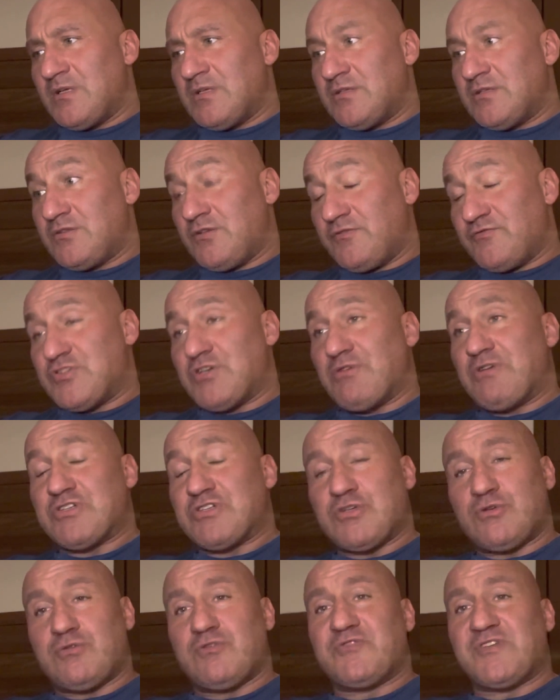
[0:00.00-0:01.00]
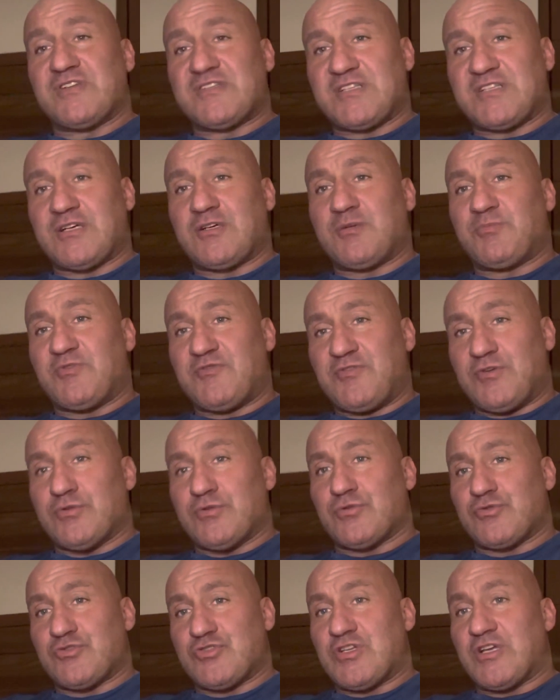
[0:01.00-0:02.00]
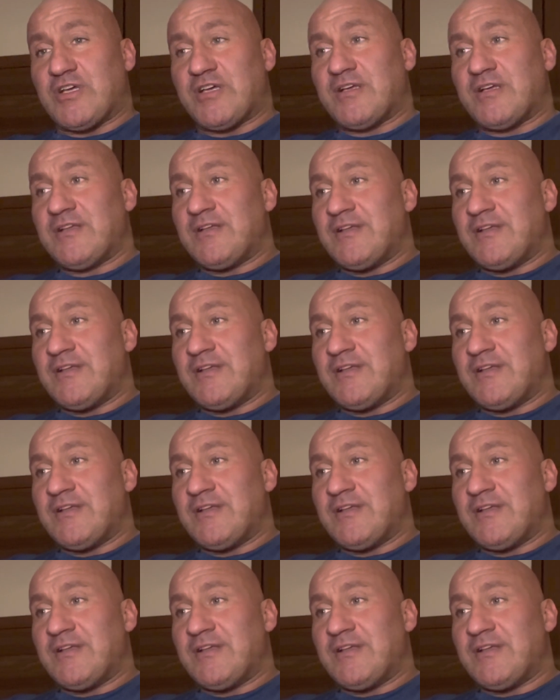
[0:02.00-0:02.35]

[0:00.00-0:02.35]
no, wzięła się głównie z tego powodu, że